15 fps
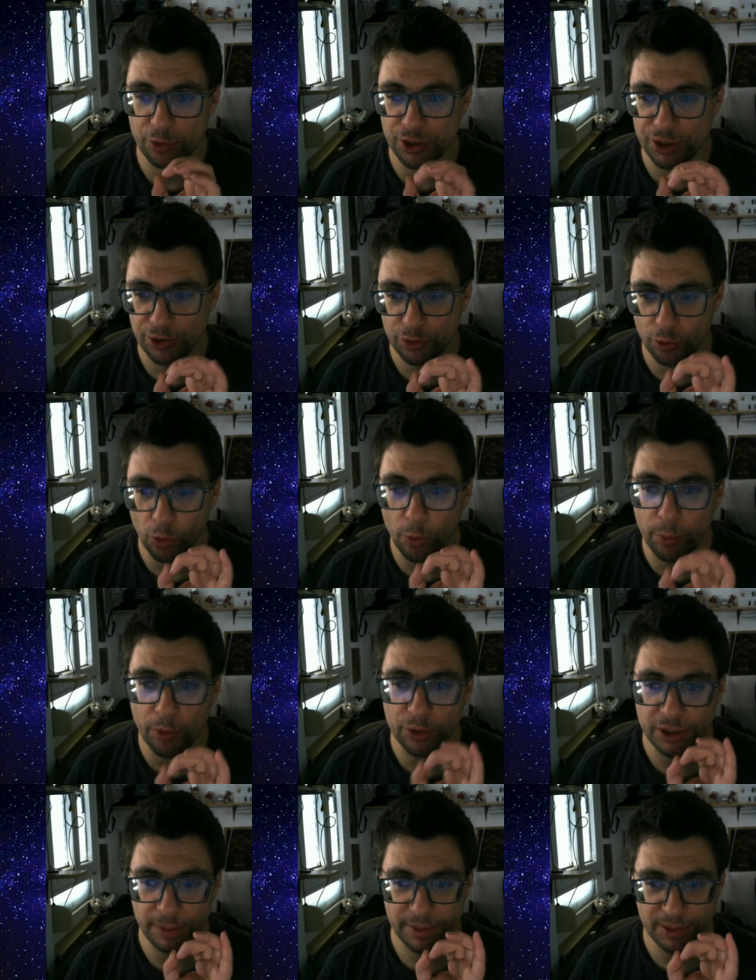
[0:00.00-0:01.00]
je, je
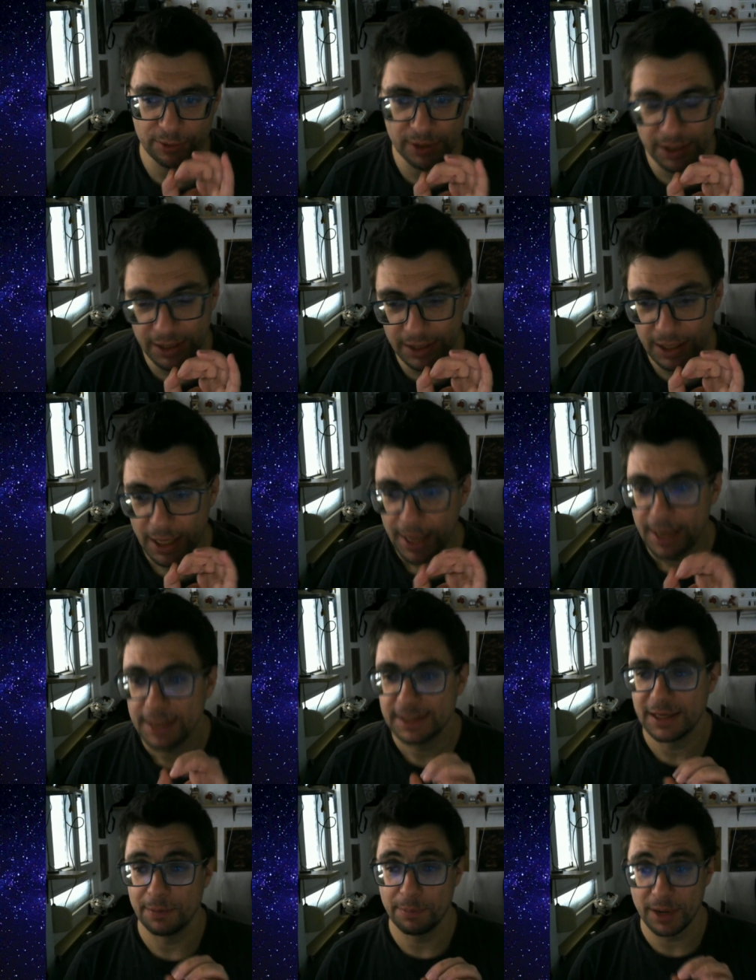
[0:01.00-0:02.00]
reproche à Psyodélique
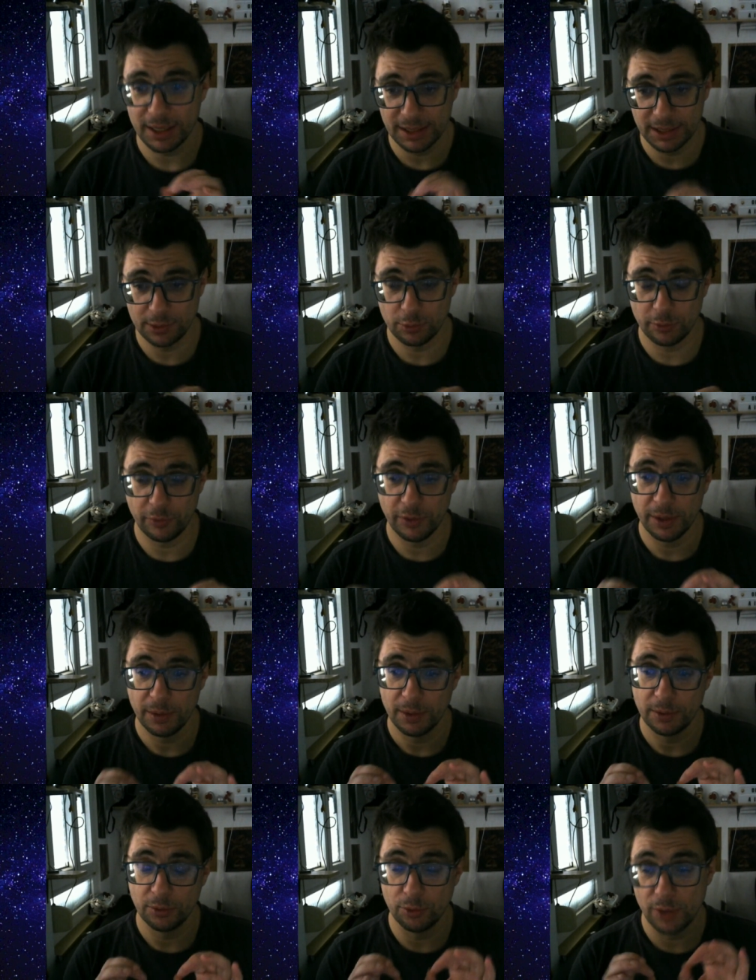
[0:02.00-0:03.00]
c'est pas qu'il se fait
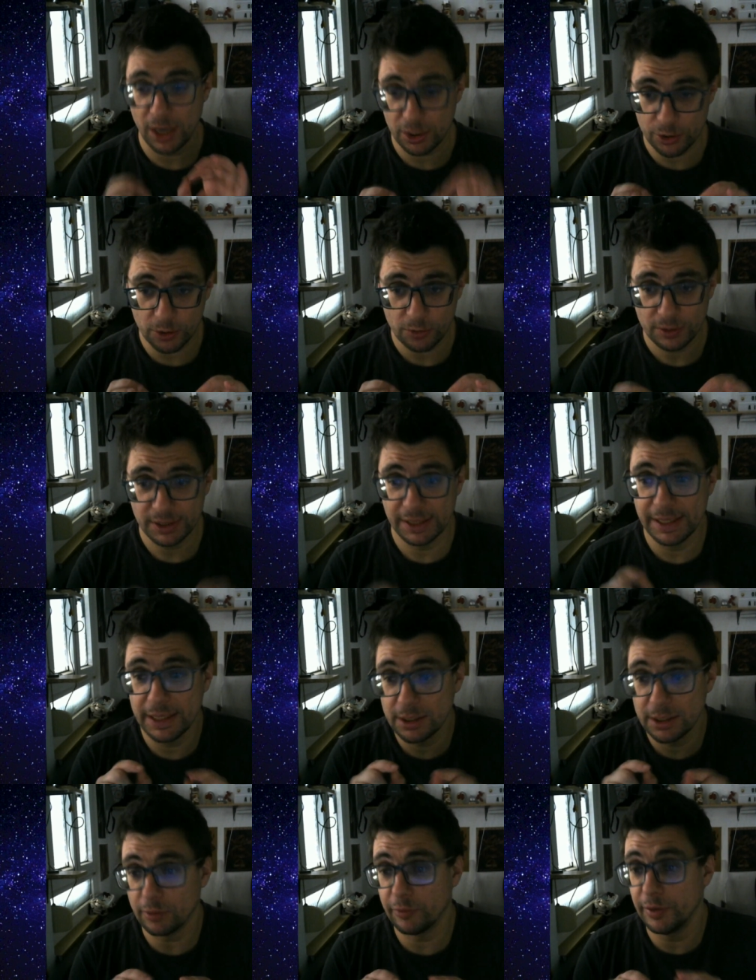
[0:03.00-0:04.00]
de l'argent, c'est qu'il
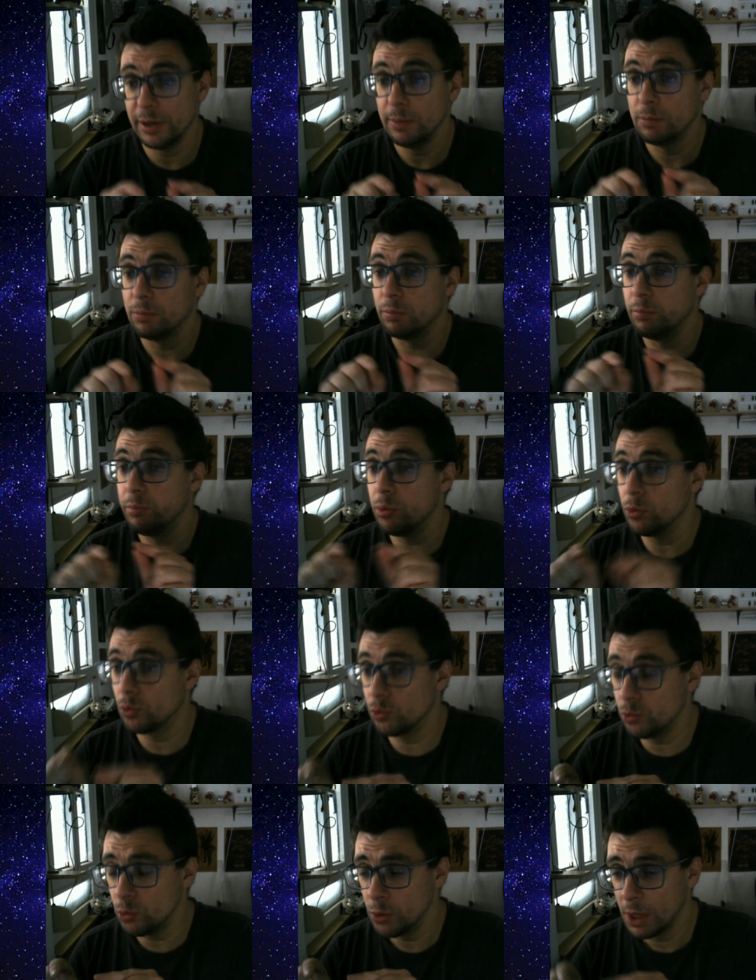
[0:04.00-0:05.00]
s'en fait
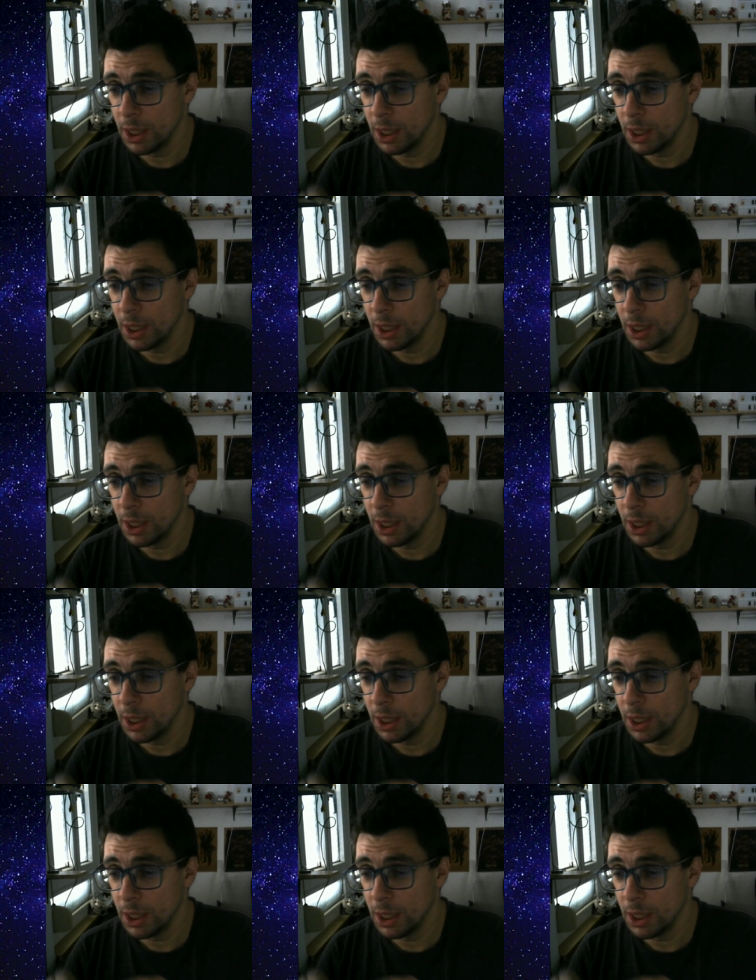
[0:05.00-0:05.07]
beaucoup.